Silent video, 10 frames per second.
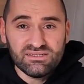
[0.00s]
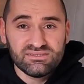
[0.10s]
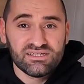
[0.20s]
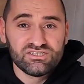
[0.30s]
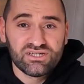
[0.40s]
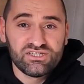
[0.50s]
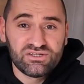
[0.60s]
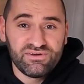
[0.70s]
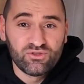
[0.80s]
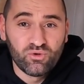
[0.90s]
sta già
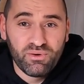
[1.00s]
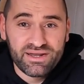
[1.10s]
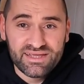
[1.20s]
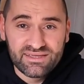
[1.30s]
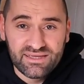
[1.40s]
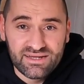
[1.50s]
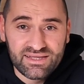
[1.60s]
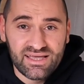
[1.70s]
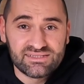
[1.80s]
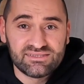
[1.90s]
ricevendo parecchie
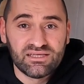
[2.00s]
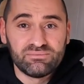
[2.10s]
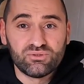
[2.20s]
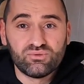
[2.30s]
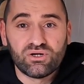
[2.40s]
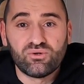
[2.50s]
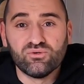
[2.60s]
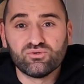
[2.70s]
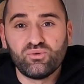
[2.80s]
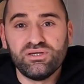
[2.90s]
richieste di apertura
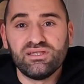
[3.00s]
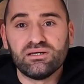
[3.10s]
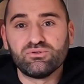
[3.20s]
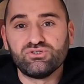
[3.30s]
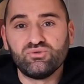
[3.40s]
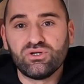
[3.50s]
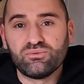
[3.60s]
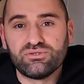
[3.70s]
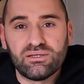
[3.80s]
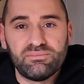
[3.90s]
conto, quindi la procedura
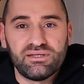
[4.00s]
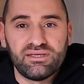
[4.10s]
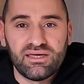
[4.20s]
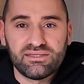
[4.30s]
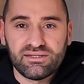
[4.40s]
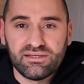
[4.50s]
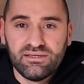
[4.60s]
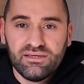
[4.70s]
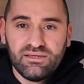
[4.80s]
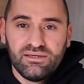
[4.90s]
potrebbe richiedere
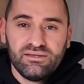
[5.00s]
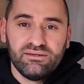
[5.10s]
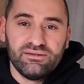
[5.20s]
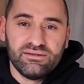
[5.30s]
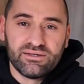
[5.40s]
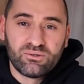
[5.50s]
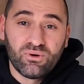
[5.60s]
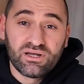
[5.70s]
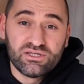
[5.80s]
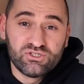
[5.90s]
eh,
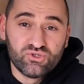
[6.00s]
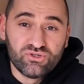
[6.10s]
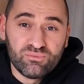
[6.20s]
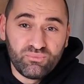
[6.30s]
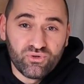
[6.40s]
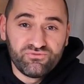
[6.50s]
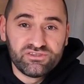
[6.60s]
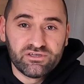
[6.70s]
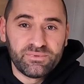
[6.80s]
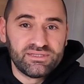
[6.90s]
qualche giorno in più
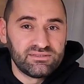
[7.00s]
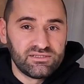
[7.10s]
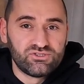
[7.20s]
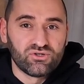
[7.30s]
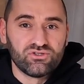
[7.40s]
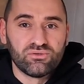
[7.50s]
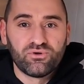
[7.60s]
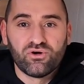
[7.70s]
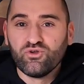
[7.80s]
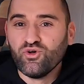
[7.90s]
effettivamente del solito,
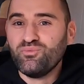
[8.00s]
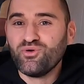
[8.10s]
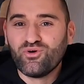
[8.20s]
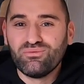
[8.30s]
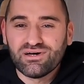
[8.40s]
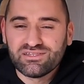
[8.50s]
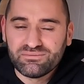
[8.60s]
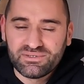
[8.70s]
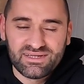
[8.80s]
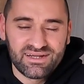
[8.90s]
però non preoccupatevi
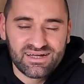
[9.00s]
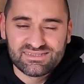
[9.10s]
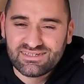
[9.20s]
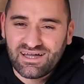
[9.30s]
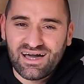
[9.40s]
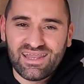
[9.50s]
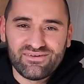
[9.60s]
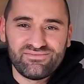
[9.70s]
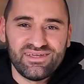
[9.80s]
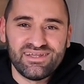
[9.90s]
perché ragazzi
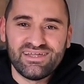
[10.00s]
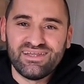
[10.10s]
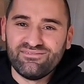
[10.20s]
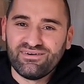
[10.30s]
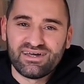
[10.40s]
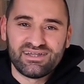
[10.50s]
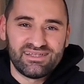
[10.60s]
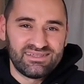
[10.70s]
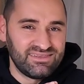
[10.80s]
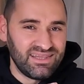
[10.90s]
alla fine ne
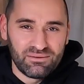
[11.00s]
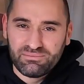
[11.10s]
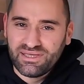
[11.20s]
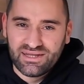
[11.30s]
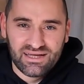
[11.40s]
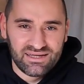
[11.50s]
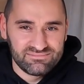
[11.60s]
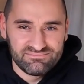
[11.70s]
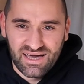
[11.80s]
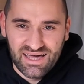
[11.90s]
vale la pena
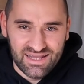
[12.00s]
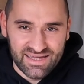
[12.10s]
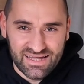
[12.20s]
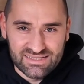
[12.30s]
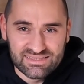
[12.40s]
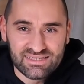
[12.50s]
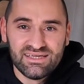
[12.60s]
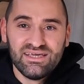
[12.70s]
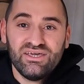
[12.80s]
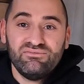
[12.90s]
alla grande.
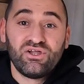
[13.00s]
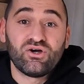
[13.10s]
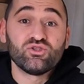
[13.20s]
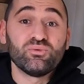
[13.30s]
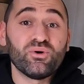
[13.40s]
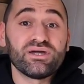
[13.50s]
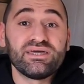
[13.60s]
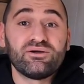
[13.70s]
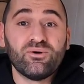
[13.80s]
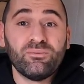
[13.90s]
Vi ricordo poi
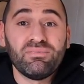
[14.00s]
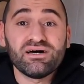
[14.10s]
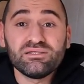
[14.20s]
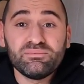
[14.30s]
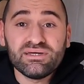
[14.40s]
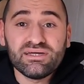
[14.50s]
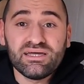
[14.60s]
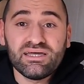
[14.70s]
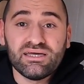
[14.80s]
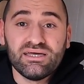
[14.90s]
che con
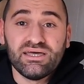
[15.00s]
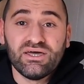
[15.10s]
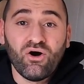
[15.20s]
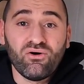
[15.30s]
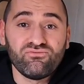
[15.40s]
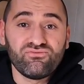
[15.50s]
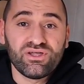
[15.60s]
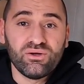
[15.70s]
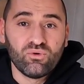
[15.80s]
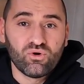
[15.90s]
Bodybank eh,
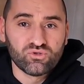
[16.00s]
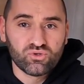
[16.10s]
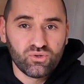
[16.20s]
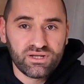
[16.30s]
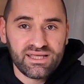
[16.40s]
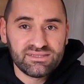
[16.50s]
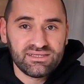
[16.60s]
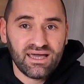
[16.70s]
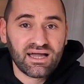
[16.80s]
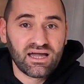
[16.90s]
offre un conto
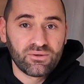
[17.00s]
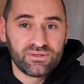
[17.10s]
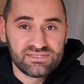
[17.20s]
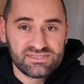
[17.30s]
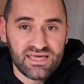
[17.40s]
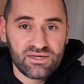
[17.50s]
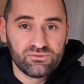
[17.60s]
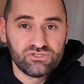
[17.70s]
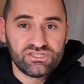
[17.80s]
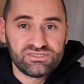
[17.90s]
corrente a canone
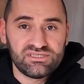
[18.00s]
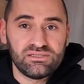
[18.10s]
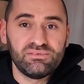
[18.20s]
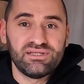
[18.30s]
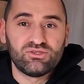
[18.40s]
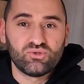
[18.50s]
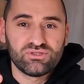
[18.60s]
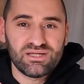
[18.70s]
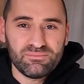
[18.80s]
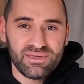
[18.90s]
zero, gestibile
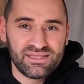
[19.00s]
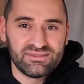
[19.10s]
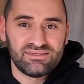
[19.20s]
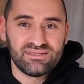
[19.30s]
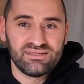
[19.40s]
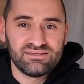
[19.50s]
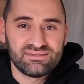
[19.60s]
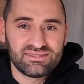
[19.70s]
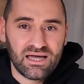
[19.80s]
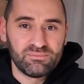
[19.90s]
totalmente
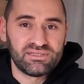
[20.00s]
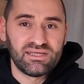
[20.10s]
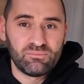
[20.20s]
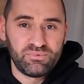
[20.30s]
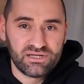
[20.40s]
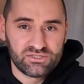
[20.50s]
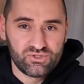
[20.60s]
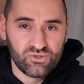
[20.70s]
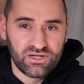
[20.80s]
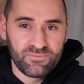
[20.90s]
tramite
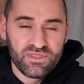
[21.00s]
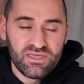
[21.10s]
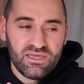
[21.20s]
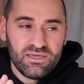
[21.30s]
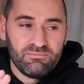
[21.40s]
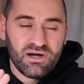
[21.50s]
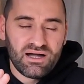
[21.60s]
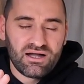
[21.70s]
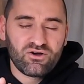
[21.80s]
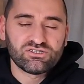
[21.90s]
l'applicazione.
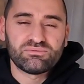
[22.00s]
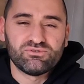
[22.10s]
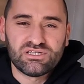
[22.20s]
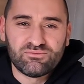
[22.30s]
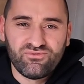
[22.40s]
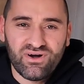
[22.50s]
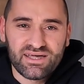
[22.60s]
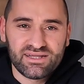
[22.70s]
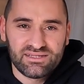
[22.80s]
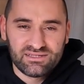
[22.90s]
Ma cosa possiamo
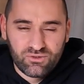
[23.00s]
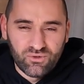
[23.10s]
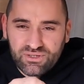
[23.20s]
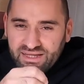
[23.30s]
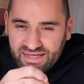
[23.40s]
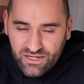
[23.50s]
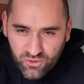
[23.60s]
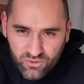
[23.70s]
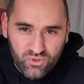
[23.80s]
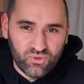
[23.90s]
fare con il
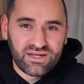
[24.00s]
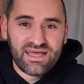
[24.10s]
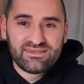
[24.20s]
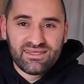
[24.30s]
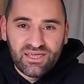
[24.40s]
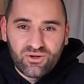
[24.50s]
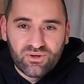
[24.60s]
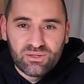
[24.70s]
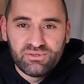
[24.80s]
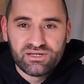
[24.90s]
conto corrente e
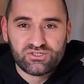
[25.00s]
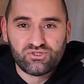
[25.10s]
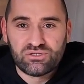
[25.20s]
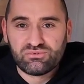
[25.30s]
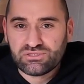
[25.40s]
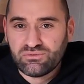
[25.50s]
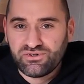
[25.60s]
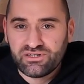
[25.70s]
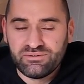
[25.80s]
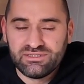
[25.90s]
con l'applicazione? Possiamo
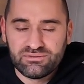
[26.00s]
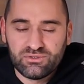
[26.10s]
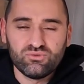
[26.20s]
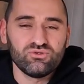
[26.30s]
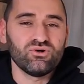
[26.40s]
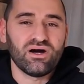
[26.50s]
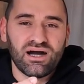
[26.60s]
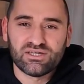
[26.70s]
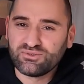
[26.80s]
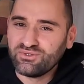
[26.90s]
fare veramente tutto?
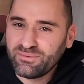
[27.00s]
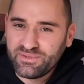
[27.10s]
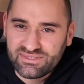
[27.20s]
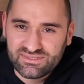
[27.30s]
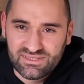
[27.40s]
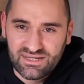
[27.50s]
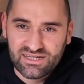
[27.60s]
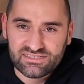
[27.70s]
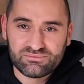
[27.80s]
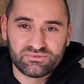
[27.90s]
Assolutamente sì,
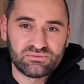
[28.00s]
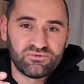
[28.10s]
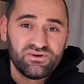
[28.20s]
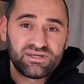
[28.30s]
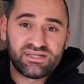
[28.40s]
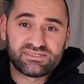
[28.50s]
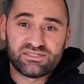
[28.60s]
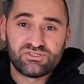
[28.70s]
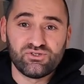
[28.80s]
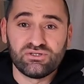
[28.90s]
ragazzi. Possiamo fare la
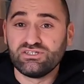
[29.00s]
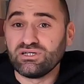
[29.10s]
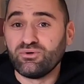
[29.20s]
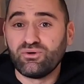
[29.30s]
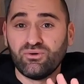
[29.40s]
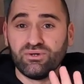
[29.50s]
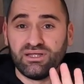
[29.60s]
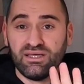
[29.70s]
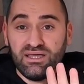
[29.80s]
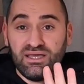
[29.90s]
scansione, diciamo,
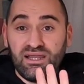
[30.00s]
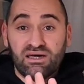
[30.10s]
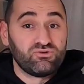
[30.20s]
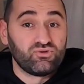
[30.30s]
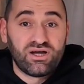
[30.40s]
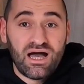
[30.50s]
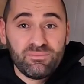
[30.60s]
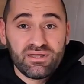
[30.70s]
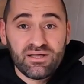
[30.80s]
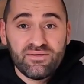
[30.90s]
con la
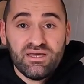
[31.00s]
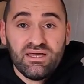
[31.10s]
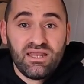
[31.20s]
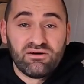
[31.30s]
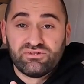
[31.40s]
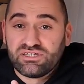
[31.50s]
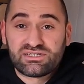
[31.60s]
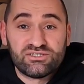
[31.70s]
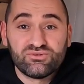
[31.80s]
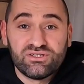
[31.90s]
fotocamera la, la
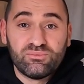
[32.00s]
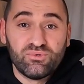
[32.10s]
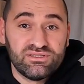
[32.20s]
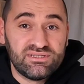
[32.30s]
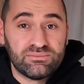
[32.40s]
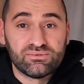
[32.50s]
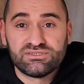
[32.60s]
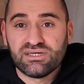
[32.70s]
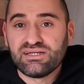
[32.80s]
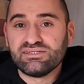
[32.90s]
scansione dei bollettini
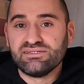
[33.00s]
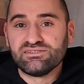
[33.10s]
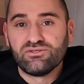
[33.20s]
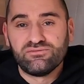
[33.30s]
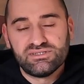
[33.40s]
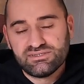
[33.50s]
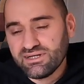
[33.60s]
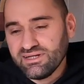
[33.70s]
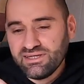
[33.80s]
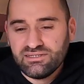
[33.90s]
postali senza dover
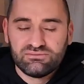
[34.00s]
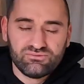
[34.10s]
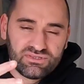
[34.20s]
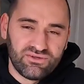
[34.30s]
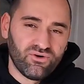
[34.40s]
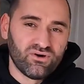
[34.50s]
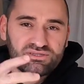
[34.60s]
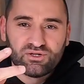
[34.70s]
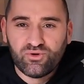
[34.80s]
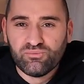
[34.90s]
stare lì tutte le
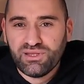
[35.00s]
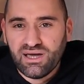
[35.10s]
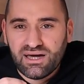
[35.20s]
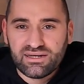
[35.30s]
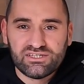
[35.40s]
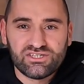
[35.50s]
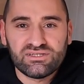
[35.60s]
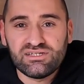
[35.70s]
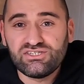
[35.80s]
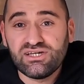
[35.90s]
volte a compilarli
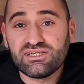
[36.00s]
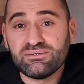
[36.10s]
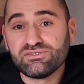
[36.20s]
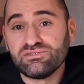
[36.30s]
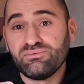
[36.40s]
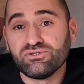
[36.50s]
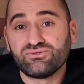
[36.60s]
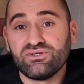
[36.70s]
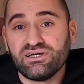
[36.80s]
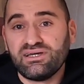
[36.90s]
eccetera eccetera ma si
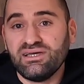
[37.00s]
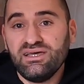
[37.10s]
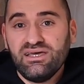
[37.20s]
possono anche